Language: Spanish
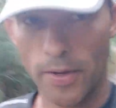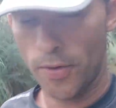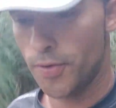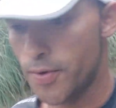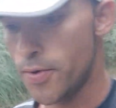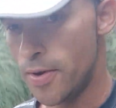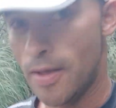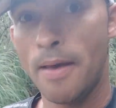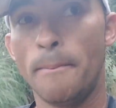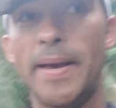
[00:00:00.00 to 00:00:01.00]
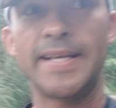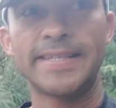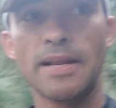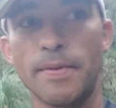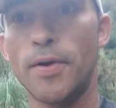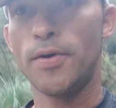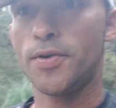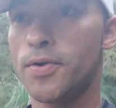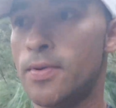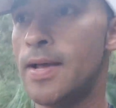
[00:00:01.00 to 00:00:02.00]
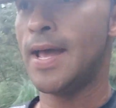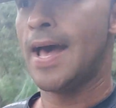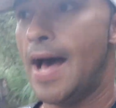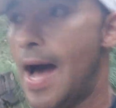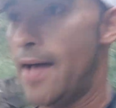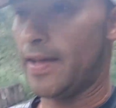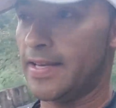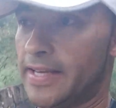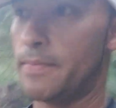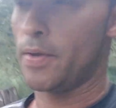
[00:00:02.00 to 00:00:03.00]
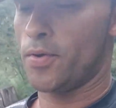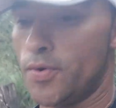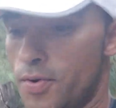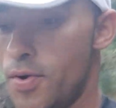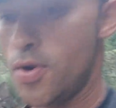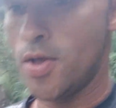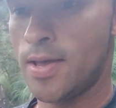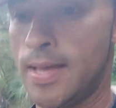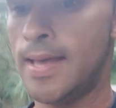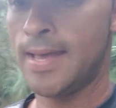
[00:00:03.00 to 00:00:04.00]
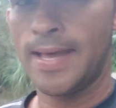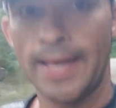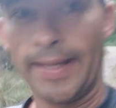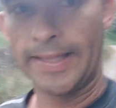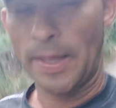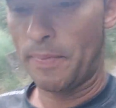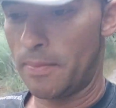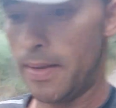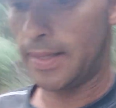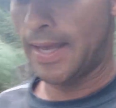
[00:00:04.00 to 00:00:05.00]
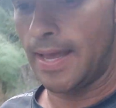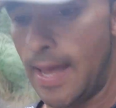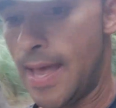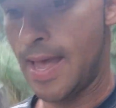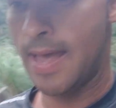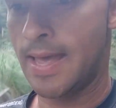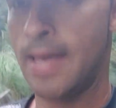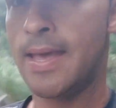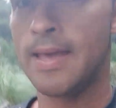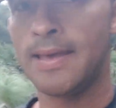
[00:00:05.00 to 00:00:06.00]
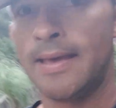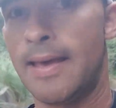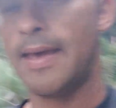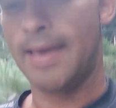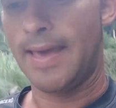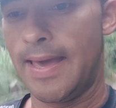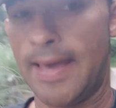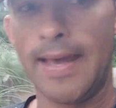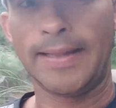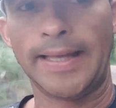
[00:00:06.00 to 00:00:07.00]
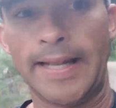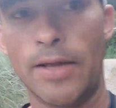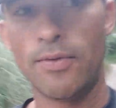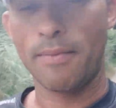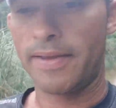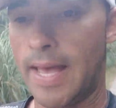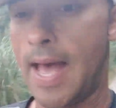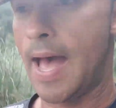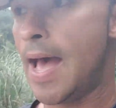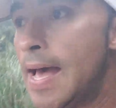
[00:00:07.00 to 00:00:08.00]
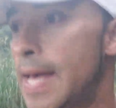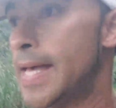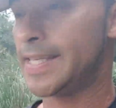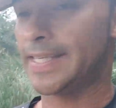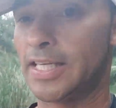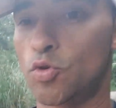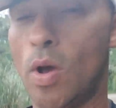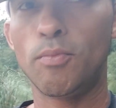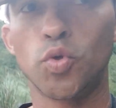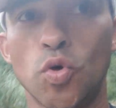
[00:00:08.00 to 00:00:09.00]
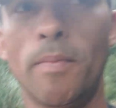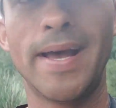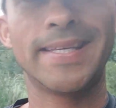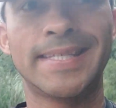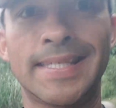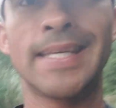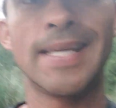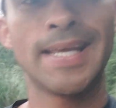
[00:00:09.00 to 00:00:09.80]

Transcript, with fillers: mejor, pensar mejor, analizar mejor, te permite eh, tener una vida sexual mucho más